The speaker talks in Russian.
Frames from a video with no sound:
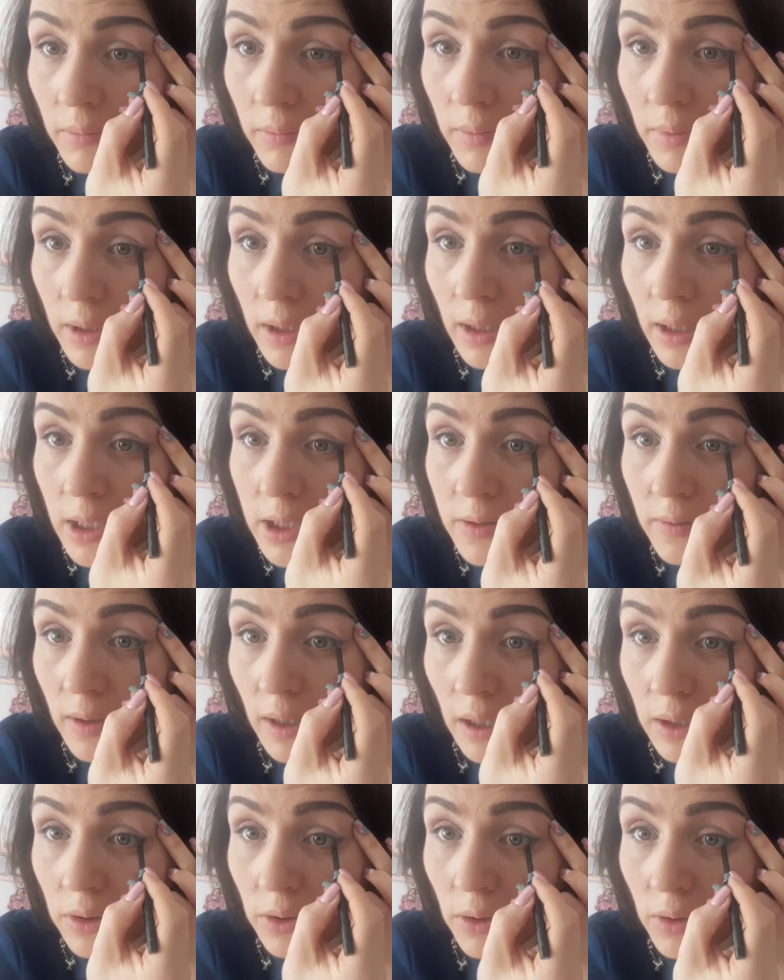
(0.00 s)
Макияж
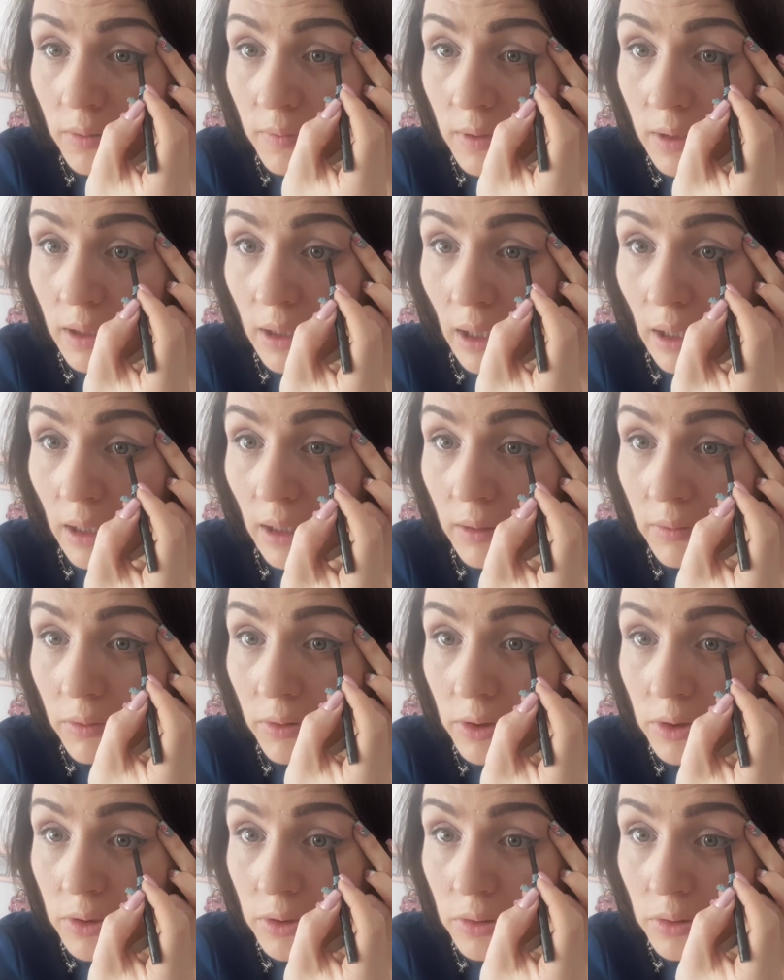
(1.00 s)
выходного дня, я
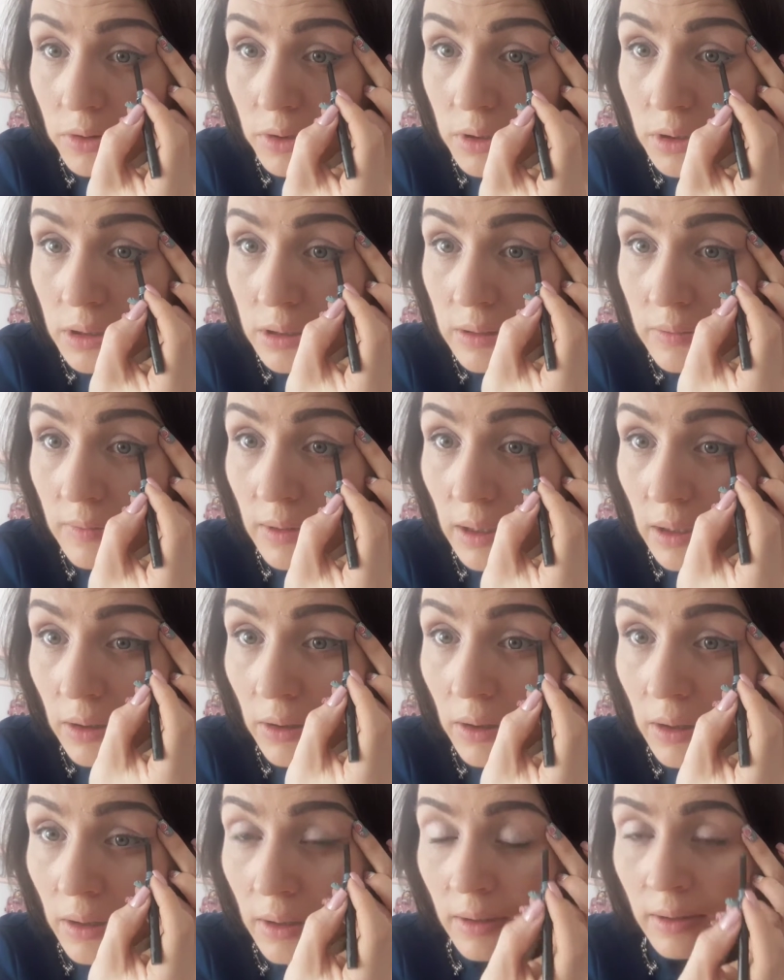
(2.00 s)
его еще тоже
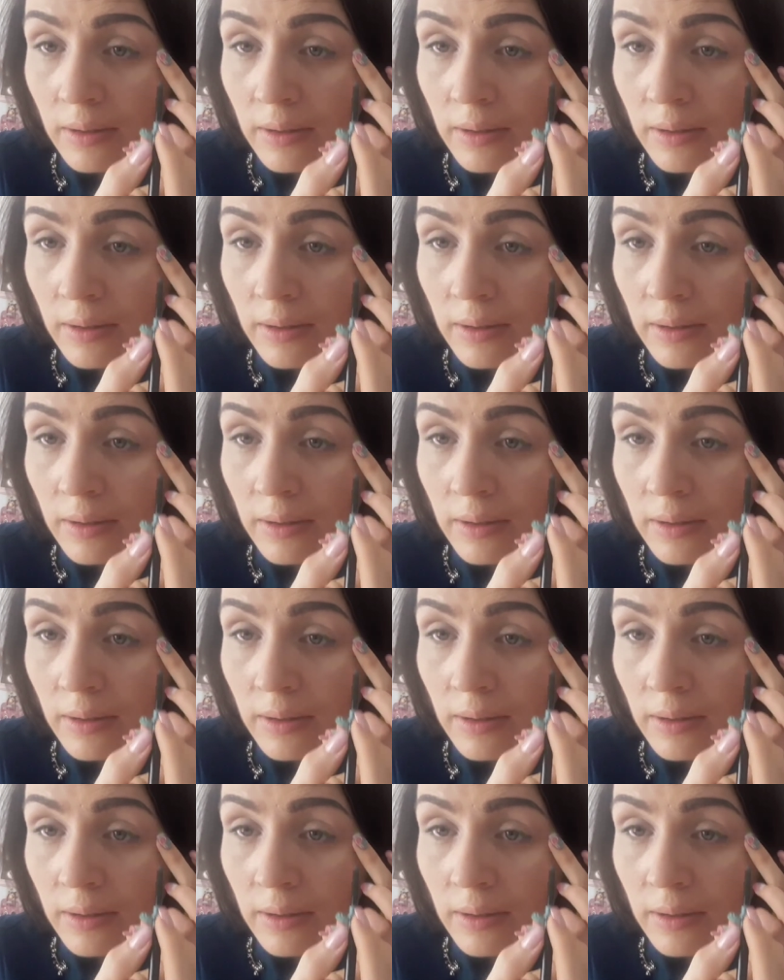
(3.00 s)
называю.